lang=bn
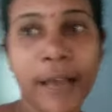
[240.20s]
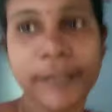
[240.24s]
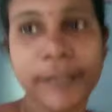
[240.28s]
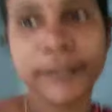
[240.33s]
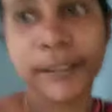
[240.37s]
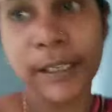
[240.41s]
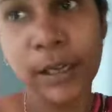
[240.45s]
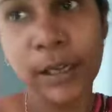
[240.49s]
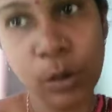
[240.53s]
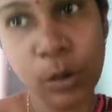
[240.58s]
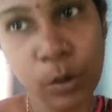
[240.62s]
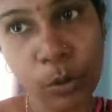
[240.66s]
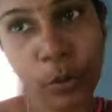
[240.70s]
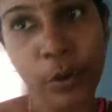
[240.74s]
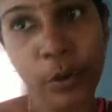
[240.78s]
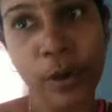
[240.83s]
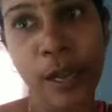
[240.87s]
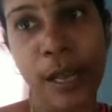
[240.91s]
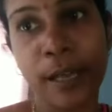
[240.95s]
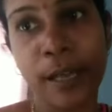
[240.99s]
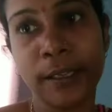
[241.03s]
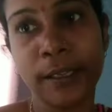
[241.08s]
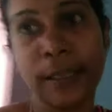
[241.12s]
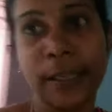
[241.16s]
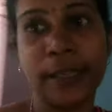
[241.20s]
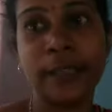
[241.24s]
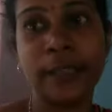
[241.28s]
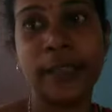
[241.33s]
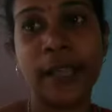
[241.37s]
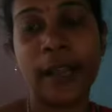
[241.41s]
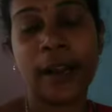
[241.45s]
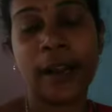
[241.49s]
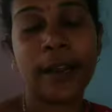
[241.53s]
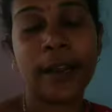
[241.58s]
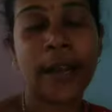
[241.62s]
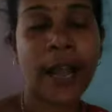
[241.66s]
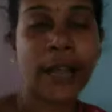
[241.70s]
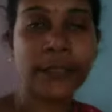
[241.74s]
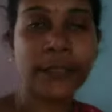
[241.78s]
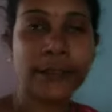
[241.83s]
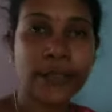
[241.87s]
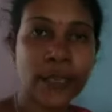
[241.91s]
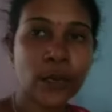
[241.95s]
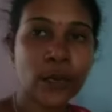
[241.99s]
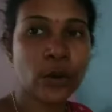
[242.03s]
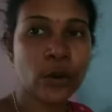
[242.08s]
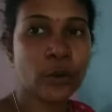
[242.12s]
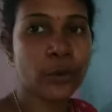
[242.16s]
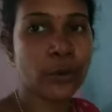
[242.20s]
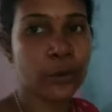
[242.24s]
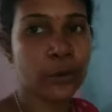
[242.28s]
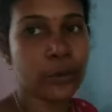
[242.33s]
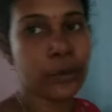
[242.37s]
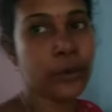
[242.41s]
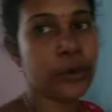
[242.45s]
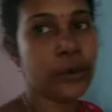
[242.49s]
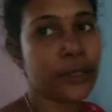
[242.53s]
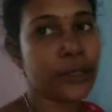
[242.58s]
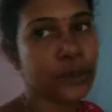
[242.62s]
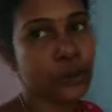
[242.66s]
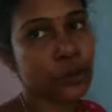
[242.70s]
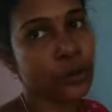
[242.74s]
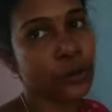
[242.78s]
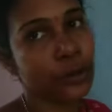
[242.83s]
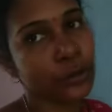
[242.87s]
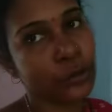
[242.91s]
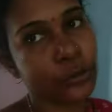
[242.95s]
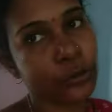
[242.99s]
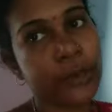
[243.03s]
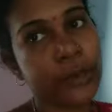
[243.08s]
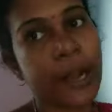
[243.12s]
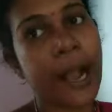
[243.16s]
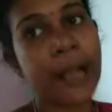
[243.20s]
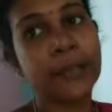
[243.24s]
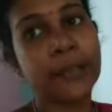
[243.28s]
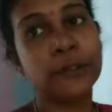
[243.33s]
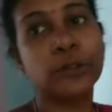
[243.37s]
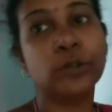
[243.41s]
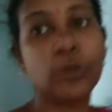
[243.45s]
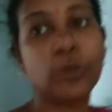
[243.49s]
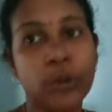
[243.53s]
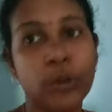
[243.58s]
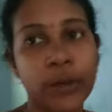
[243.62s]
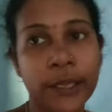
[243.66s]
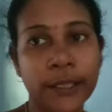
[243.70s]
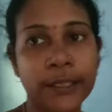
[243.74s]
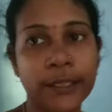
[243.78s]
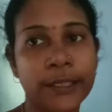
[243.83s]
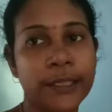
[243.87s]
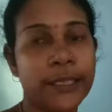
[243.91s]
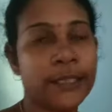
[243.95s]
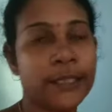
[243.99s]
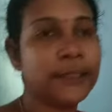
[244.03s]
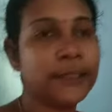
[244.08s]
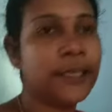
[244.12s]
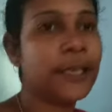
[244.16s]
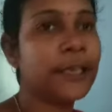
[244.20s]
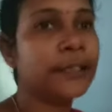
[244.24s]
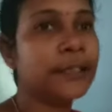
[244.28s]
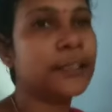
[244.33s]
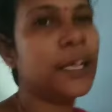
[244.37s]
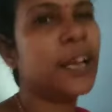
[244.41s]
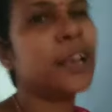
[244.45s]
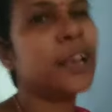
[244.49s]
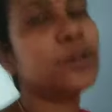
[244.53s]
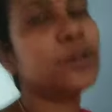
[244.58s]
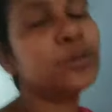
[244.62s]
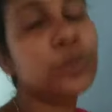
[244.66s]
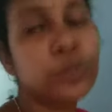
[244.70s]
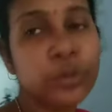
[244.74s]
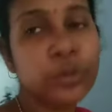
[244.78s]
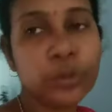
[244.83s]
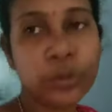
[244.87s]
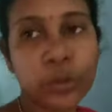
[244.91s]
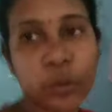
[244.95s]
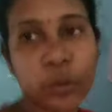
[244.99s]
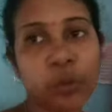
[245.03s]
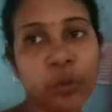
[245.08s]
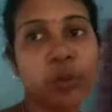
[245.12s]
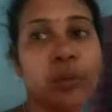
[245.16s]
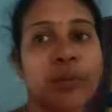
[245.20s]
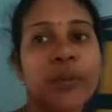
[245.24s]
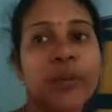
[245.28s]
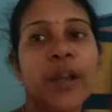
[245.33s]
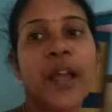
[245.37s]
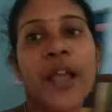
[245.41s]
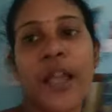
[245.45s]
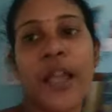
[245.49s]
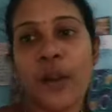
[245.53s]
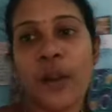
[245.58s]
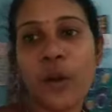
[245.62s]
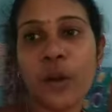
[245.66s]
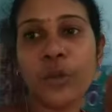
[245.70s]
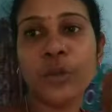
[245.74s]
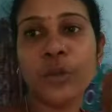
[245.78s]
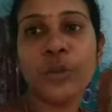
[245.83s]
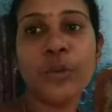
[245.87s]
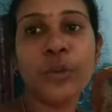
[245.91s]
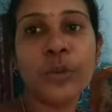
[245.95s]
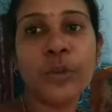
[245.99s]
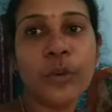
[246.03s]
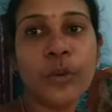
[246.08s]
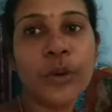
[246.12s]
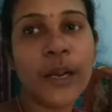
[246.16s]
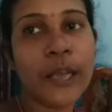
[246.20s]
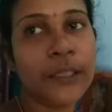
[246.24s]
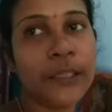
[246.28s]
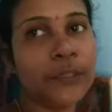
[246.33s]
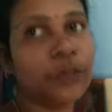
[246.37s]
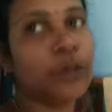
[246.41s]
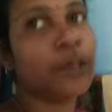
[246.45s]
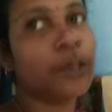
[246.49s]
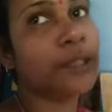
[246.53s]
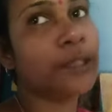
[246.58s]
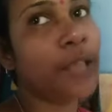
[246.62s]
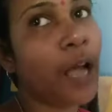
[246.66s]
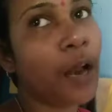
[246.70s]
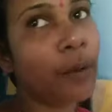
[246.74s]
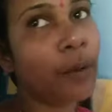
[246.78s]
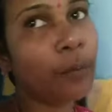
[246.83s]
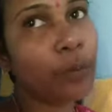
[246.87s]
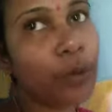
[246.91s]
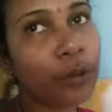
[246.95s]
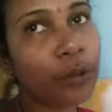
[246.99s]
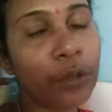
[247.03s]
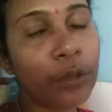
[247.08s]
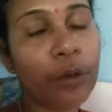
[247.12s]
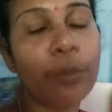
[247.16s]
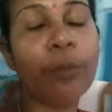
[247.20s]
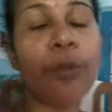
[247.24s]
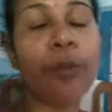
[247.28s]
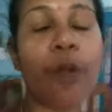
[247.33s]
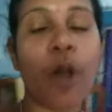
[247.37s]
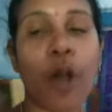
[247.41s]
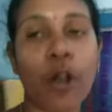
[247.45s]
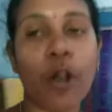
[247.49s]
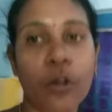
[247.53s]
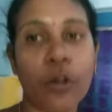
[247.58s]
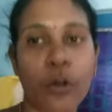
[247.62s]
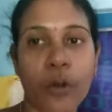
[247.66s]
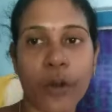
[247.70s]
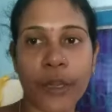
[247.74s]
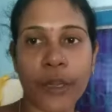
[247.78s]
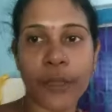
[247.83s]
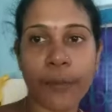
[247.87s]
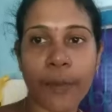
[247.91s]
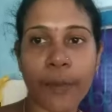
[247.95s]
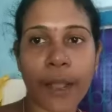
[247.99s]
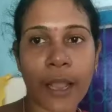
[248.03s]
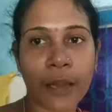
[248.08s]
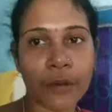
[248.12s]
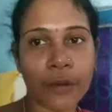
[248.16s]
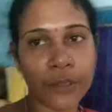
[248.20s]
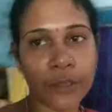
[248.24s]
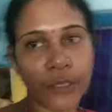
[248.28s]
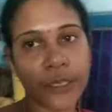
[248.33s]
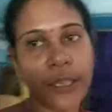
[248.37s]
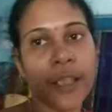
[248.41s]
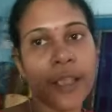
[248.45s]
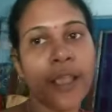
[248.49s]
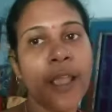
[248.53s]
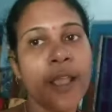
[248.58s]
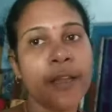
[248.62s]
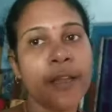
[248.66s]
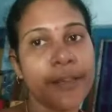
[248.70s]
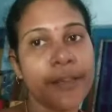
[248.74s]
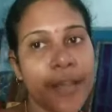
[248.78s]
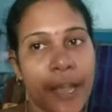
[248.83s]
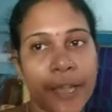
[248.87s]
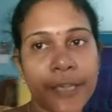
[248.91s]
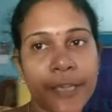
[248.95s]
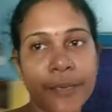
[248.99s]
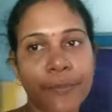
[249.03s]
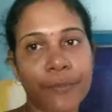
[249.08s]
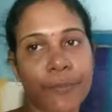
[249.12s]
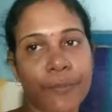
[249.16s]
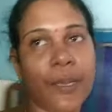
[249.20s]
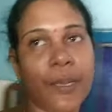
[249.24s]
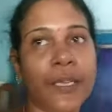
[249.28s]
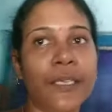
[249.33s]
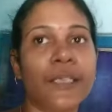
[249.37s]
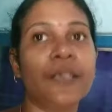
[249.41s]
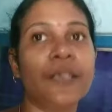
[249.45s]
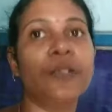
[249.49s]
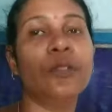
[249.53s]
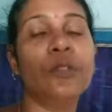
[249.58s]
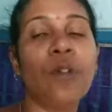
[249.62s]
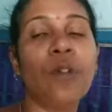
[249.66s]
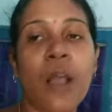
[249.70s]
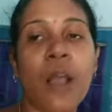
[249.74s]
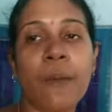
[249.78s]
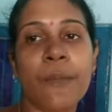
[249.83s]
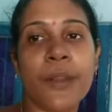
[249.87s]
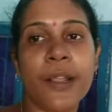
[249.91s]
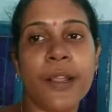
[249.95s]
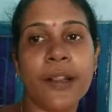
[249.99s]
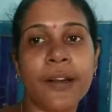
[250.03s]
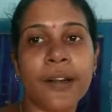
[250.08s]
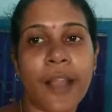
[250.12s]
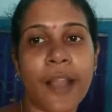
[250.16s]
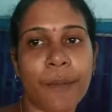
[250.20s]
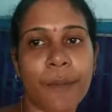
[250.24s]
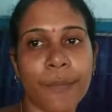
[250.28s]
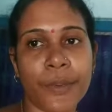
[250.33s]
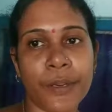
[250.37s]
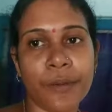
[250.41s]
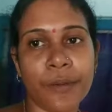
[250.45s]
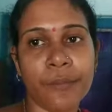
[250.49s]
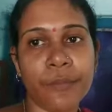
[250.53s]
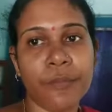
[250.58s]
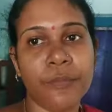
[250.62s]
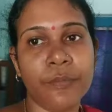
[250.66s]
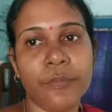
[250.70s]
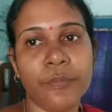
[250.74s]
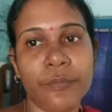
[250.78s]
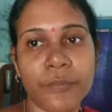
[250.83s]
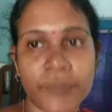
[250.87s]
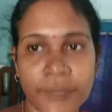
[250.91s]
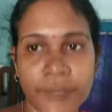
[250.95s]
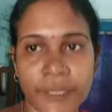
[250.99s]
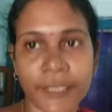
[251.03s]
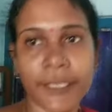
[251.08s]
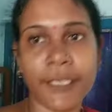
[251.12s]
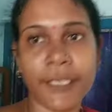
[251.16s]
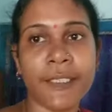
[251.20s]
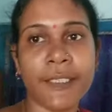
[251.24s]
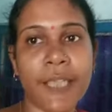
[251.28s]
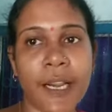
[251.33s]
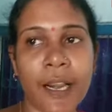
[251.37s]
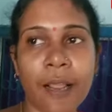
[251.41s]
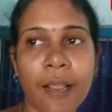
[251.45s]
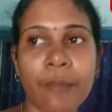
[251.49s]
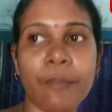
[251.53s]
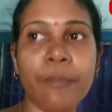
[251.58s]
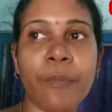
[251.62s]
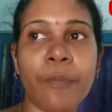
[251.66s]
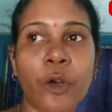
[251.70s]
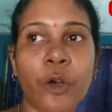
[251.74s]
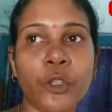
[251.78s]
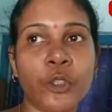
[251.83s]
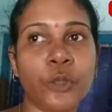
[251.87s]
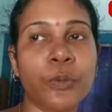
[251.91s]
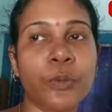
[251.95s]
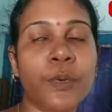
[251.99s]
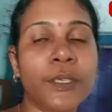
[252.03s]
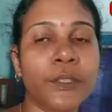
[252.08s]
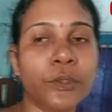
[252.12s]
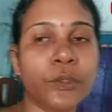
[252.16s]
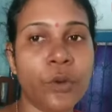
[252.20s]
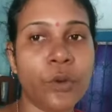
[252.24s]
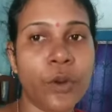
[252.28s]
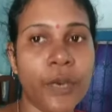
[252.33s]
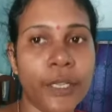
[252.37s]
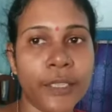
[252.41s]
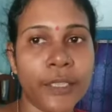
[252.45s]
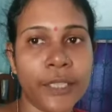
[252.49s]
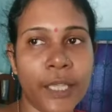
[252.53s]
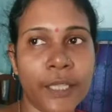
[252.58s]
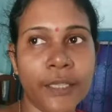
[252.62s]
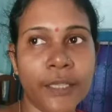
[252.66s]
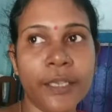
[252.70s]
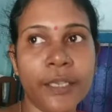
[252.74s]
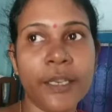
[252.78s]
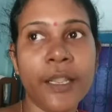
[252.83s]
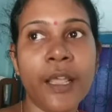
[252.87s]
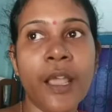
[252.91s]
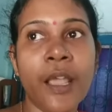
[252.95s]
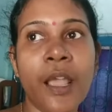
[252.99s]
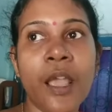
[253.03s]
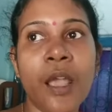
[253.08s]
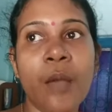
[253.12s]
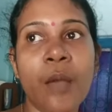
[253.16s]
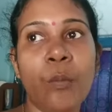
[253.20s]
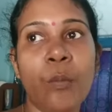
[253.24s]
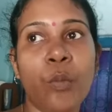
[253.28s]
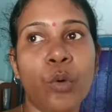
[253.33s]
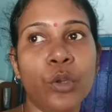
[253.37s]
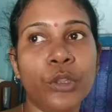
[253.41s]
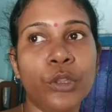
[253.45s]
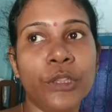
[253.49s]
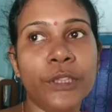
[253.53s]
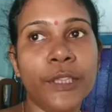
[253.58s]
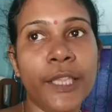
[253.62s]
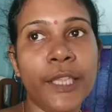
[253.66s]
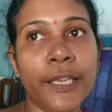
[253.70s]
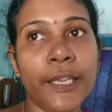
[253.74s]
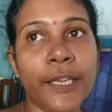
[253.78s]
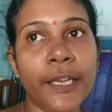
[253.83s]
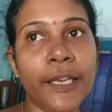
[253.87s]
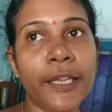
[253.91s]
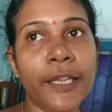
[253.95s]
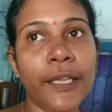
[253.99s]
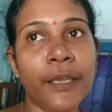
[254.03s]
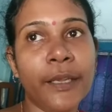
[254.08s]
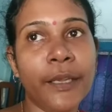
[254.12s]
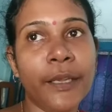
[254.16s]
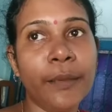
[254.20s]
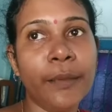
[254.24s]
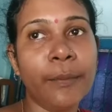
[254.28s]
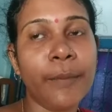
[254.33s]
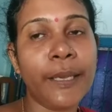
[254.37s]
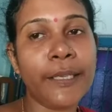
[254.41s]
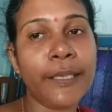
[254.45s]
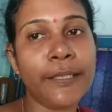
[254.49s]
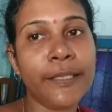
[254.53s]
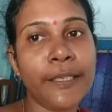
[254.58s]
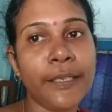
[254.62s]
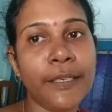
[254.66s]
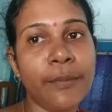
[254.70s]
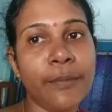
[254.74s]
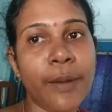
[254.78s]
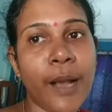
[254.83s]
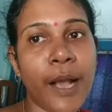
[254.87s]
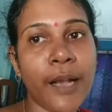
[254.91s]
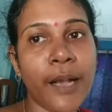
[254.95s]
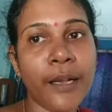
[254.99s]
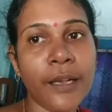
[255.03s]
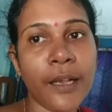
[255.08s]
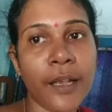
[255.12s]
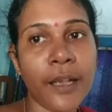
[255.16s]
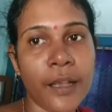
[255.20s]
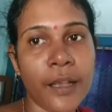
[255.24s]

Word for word: কাজের লোক রাখে তারা কাজের লোকগুলো কিছু কিছু কাজ করে দিয়ে যায় তারা শুধু কতটুকু কাজ করে তার মধ্যেও ব্লগ করে ভালোই টাইম পায় কিন্তু আমরা গ্রামের দিকে যারা বসবাস করে তাদের প্রত্যেকেরই বেশিরভাগ